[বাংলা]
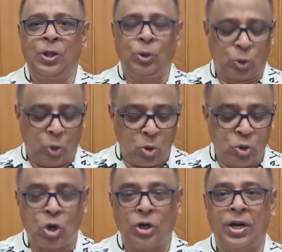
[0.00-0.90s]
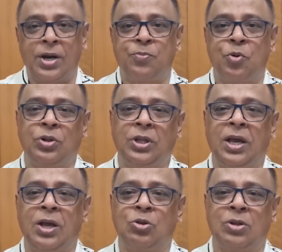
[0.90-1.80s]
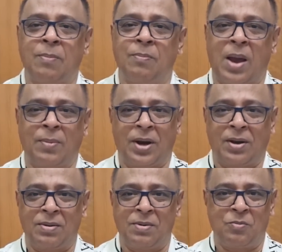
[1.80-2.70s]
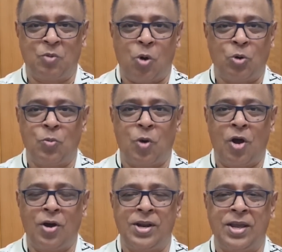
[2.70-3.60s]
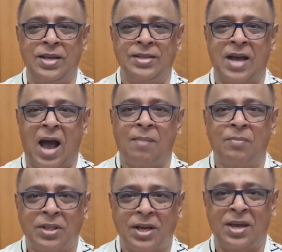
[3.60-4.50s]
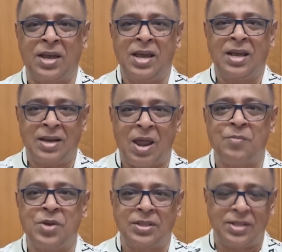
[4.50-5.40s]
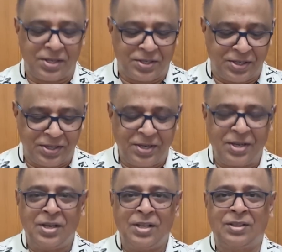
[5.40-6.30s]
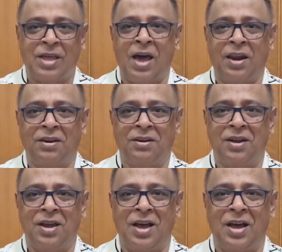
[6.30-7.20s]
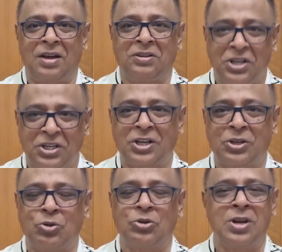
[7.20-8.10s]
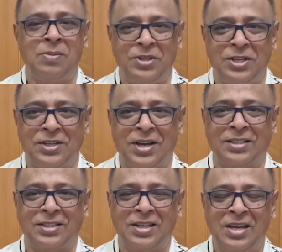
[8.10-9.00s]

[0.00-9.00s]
তো তখন সরকারের পক্ষ থেকে কিন্তু তার বারবার কখনো বলা হয়নি যে আমরা তাকে নামিয়ে দিয়েছি তার চিকিৎসার জন্য তিনি বিদেশে গেছেন